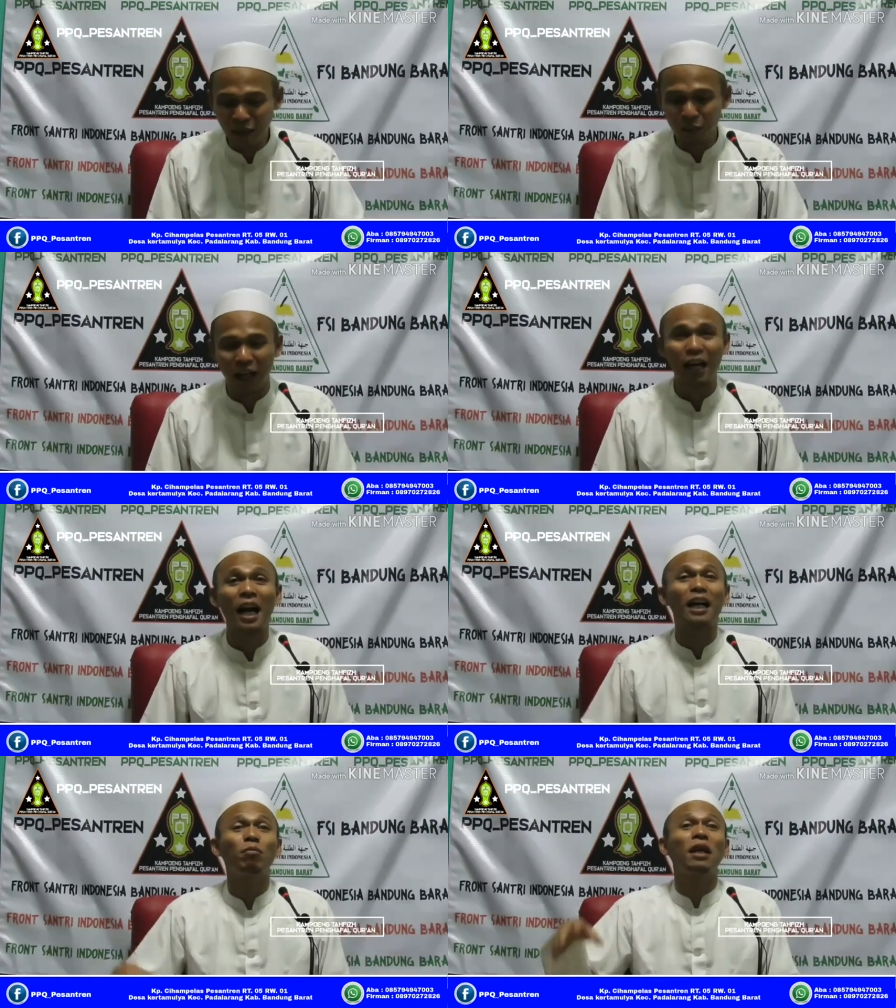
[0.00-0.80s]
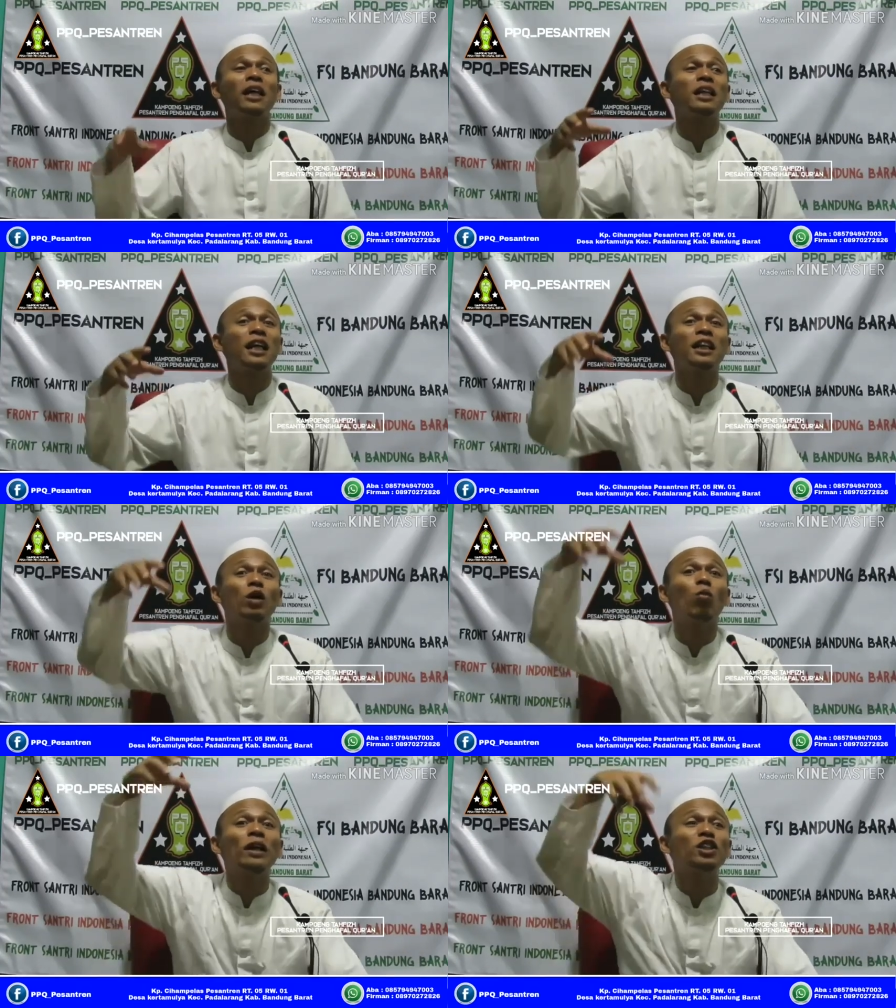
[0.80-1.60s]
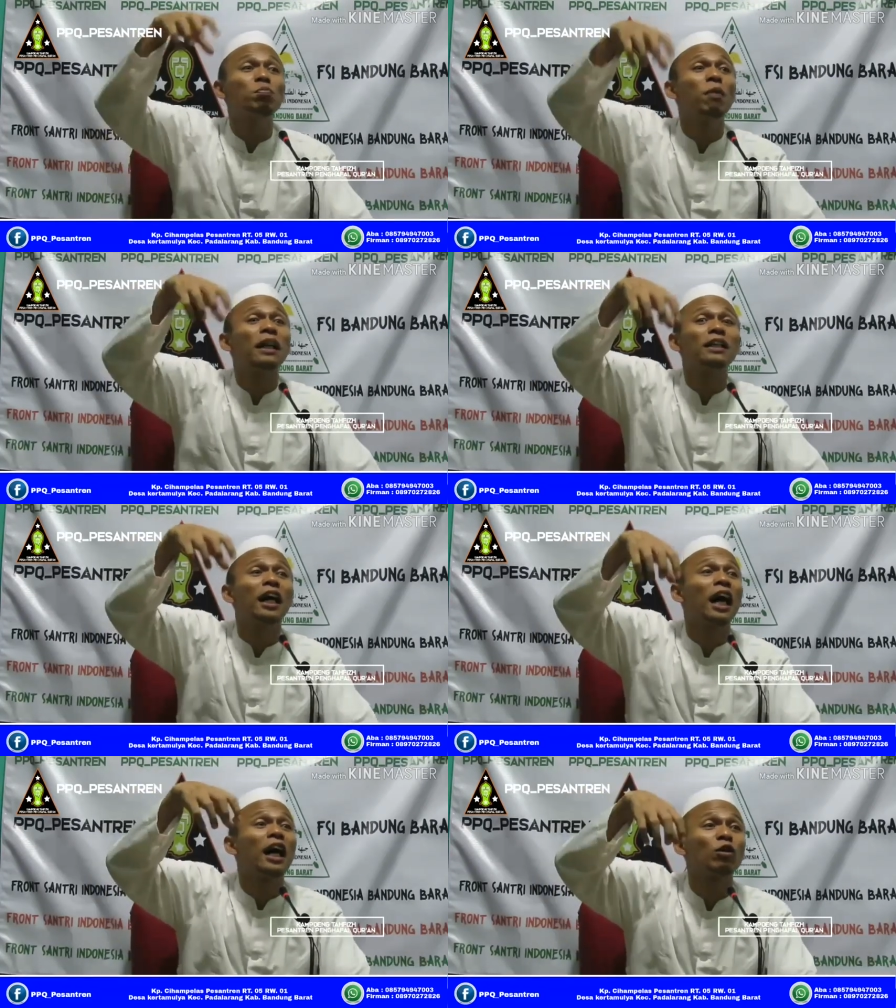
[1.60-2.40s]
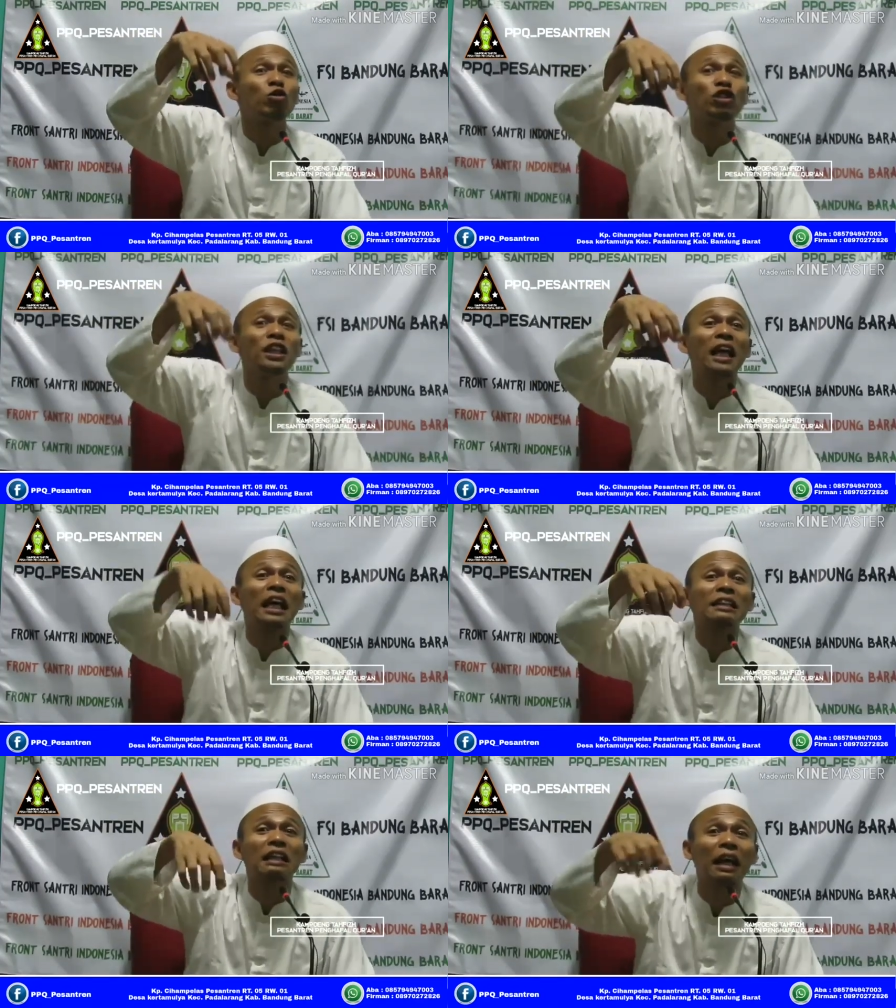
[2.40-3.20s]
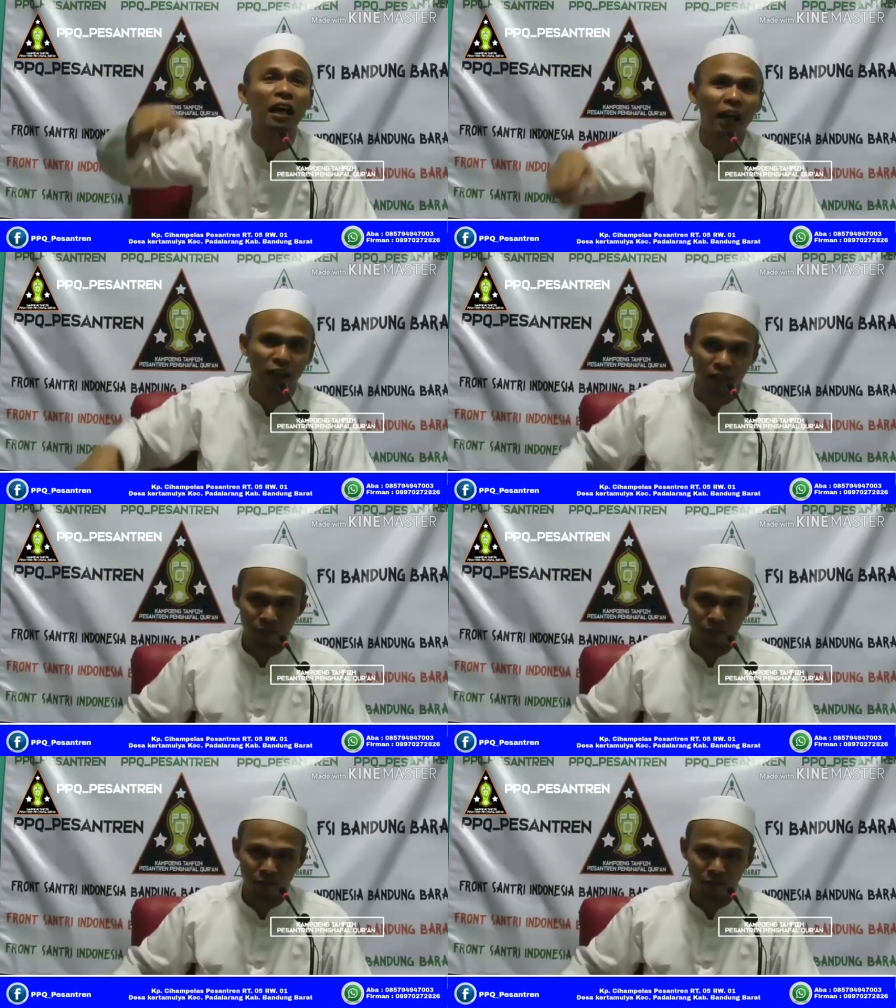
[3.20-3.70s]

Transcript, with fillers: maka akan melahirkan kewajiban yang harus dia laksanakan.